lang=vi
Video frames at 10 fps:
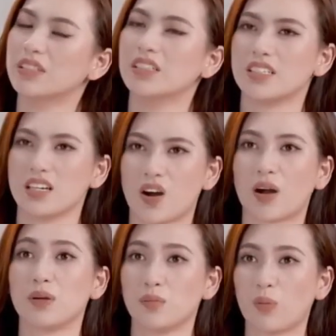10 à, giờ
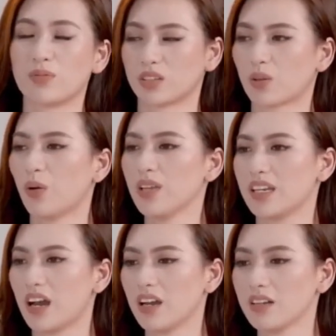hoặc 11 giờ tối
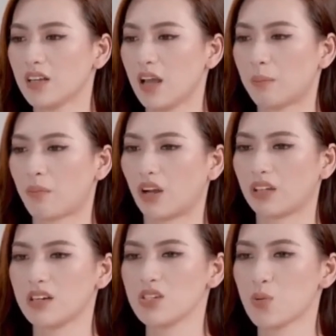gì đó
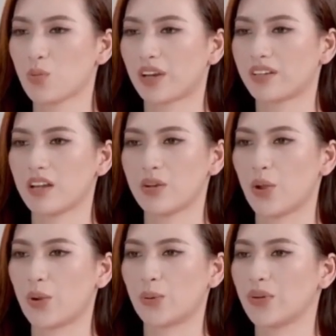mọi thứ xung quanh nó
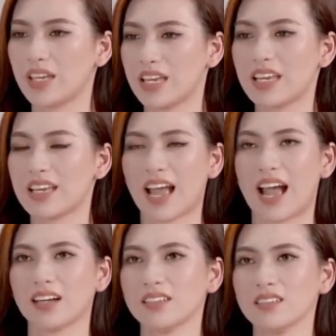đều yên
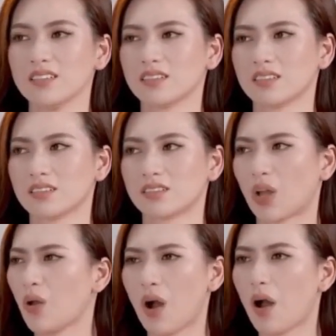ắng
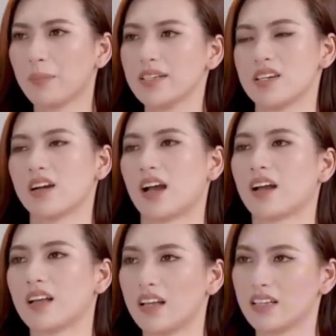tối ôm hết trơn
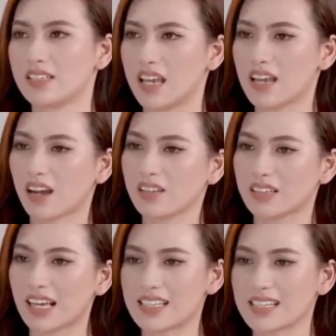à chỉ có
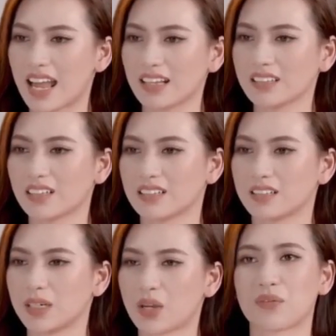những cái ánh sáng
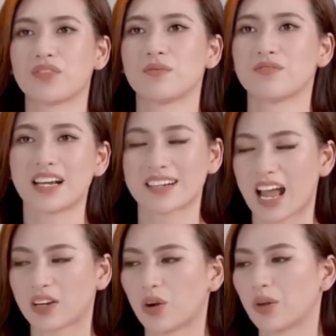từ bên đoàn phim phát
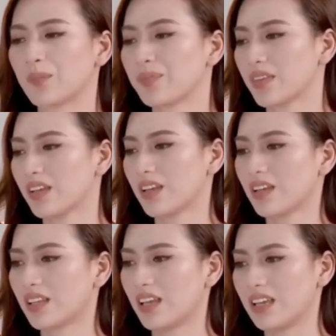ra thôi
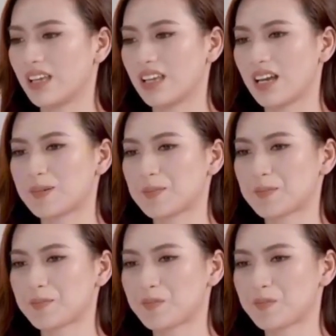thì à,